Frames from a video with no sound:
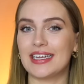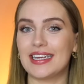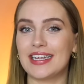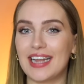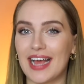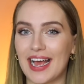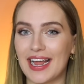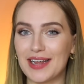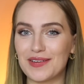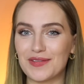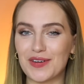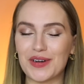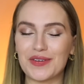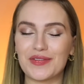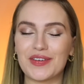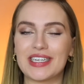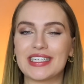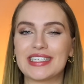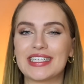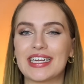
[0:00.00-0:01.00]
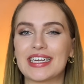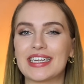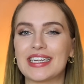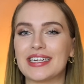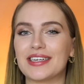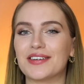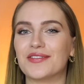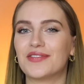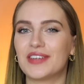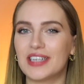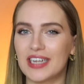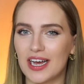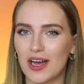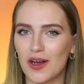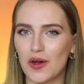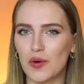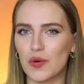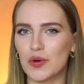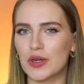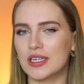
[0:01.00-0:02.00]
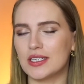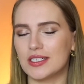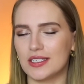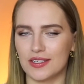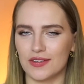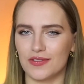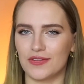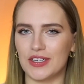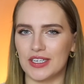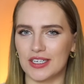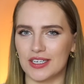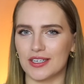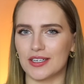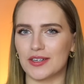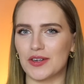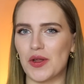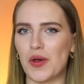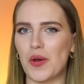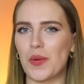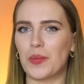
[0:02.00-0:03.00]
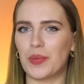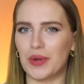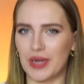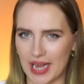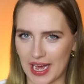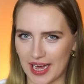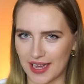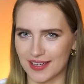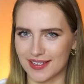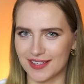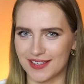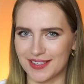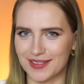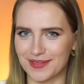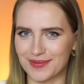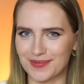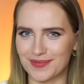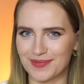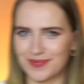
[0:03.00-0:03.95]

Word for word: In einer Woche werde ich dann den Gewinner oder die Gewinnerin benachrichtigen.